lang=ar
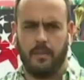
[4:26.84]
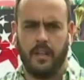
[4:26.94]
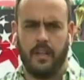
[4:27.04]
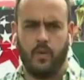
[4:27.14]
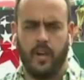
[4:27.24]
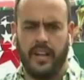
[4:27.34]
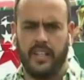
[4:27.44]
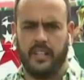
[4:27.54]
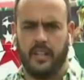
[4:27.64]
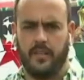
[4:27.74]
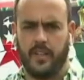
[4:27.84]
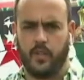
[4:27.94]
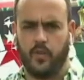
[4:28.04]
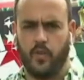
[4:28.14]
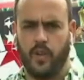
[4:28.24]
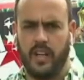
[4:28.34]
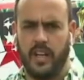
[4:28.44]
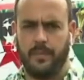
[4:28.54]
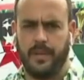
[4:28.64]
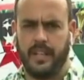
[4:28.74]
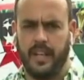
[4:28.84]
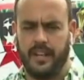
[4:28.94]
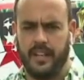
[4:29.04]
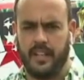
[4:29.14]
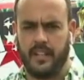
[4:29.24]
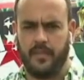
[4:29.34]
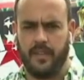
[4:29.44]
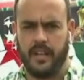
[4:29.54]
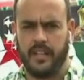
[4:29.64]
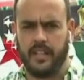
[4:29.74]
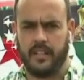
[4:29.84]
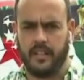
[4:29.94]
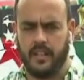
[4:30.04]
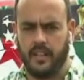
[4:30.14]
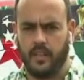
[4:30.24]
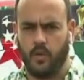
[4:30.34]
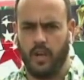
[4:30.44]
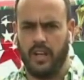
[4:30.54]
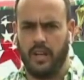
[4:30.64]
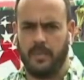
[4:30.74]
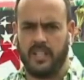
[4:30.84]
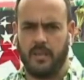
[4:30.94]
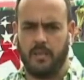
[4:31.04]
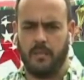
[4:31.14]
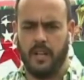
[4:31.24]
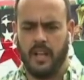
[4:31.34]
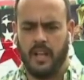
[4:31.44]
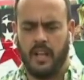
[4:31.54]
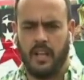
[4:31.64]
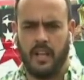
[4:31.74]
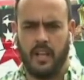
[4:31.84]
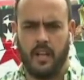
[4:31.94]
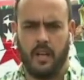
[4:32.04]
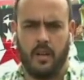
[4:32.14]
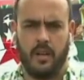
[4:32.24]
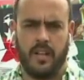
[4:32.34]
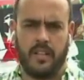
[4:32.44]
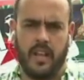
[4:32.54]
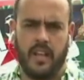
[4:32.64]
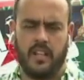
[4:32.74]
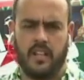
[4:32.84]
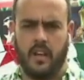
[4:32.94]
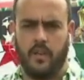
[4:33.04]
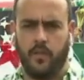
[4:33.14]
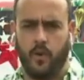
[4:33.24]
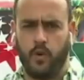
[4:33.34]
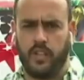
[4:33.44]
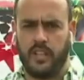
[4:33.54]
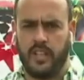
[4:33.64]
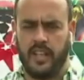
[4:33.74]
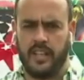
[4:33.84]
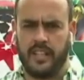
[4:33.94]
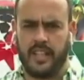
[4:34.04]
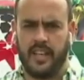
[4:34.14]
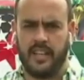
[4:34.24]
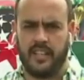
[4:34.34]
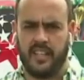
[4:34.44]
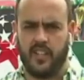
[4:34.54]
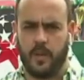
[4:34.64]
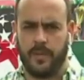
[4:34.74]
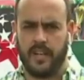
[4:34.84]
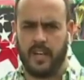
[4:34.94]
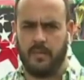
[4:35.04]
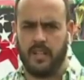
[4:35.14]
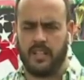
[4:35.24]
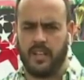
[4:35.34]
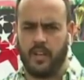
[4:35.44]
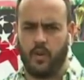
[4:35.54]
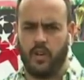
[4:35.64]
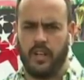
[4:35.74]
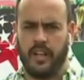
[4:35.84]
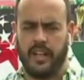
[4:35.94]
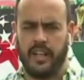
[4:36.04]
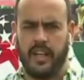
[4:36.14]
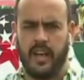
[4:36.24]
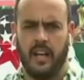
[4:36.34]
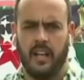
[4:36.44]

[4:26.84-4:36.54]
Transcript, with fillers: آه، الوحيد في صفوف اللاعبين عن سفرية دوالا بسبب نتائج فحوصاته التي كانت إيجابية قبل التنقل إلى